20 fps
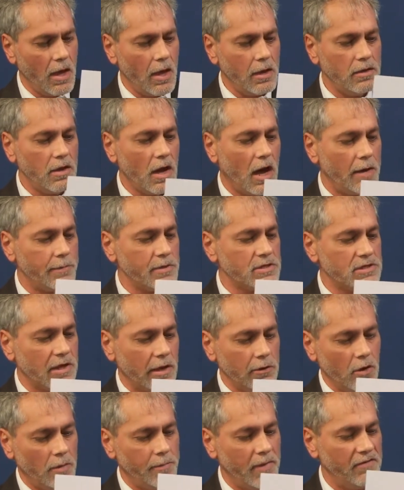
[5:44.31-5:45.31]
Hier habe ich
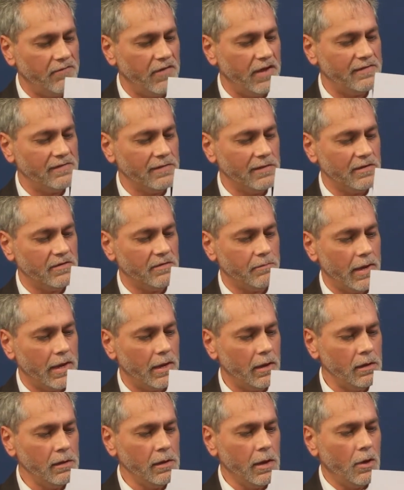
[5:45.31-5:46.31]
dann nochmal wesentlich
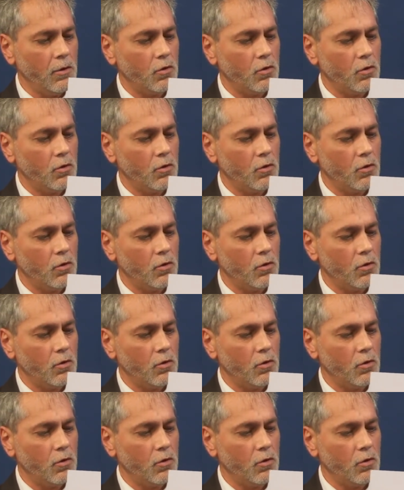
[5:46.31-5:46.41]
mehr.